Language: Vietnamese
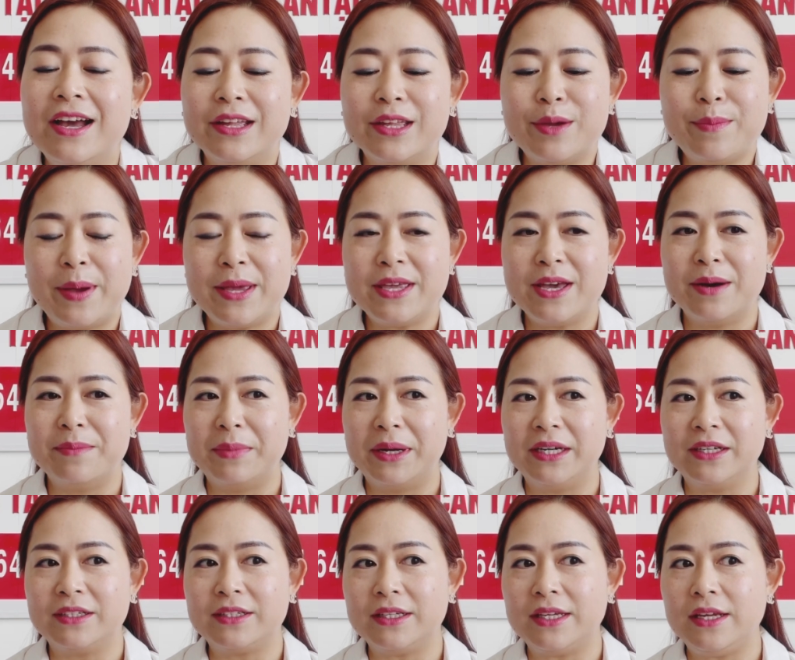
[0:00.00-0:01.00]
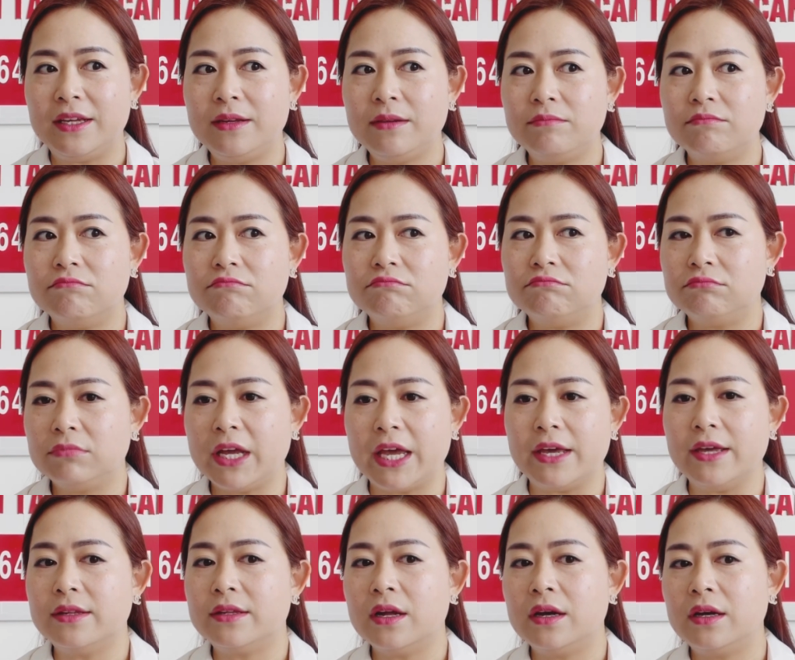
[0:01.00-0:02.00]
chứ bây giờ mình chỉ
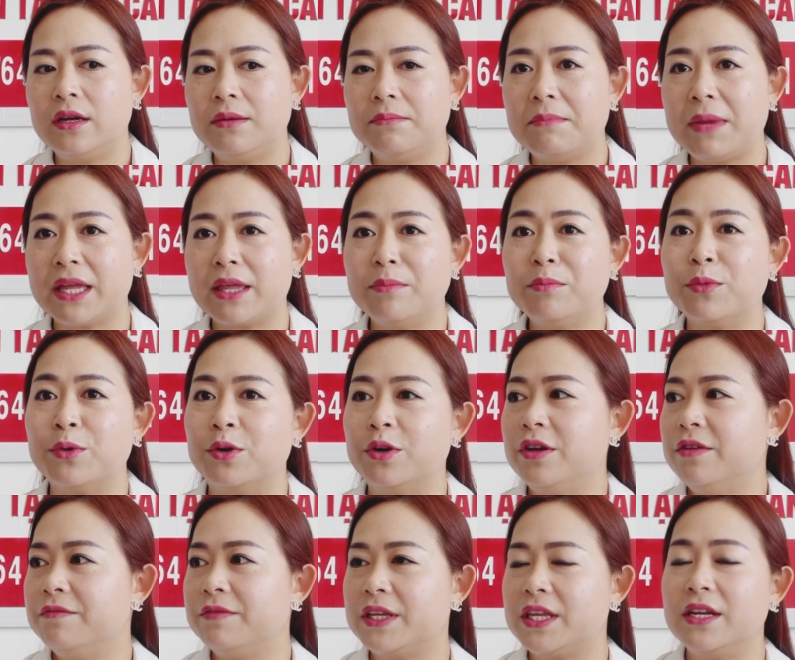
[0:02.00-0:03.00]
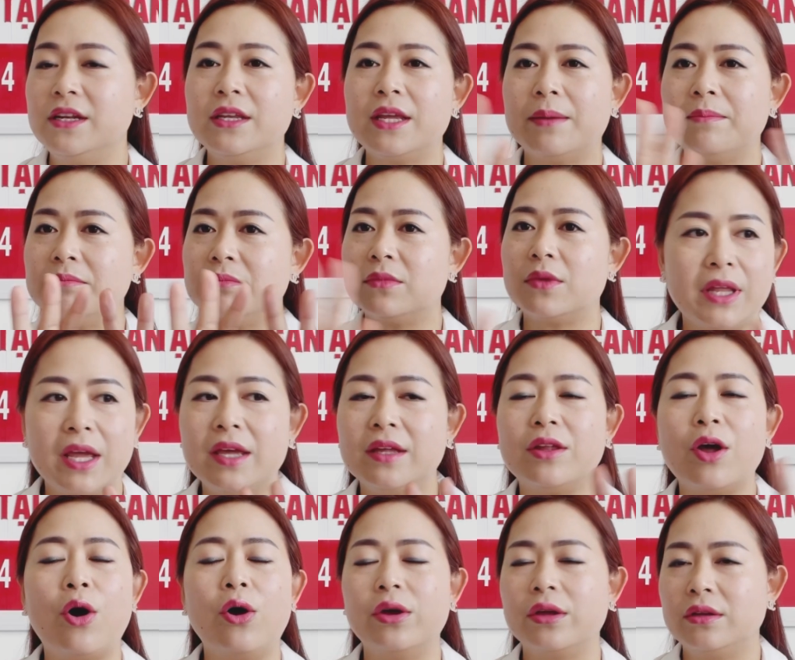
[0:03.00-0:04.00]
nghĩ tới ba chấm rưỡi và chín chấm thì
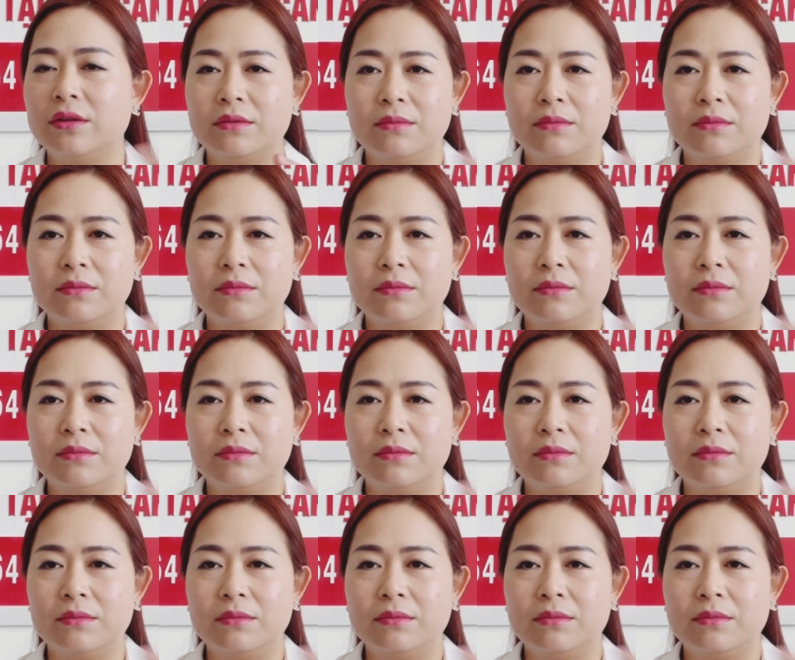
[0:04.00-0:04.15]
thôi